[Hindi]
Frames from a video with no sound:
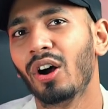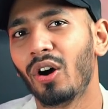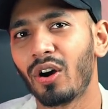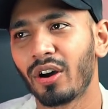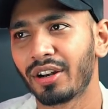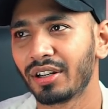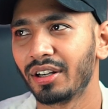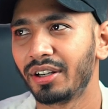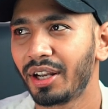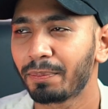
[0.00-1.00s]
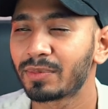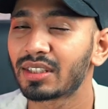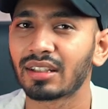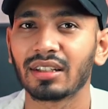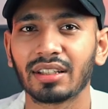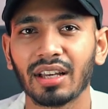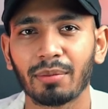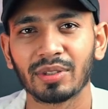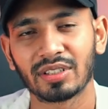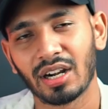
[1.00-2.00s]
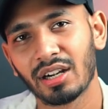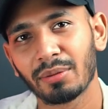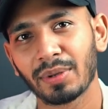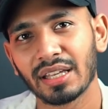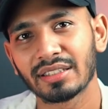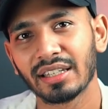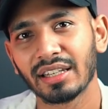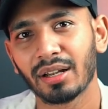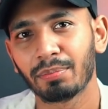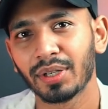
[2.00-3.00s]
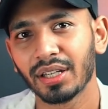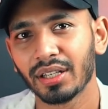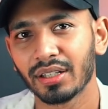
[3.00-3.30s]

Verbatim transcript: और टिप्स कि आप स्टार्टअप कैसे लें अपने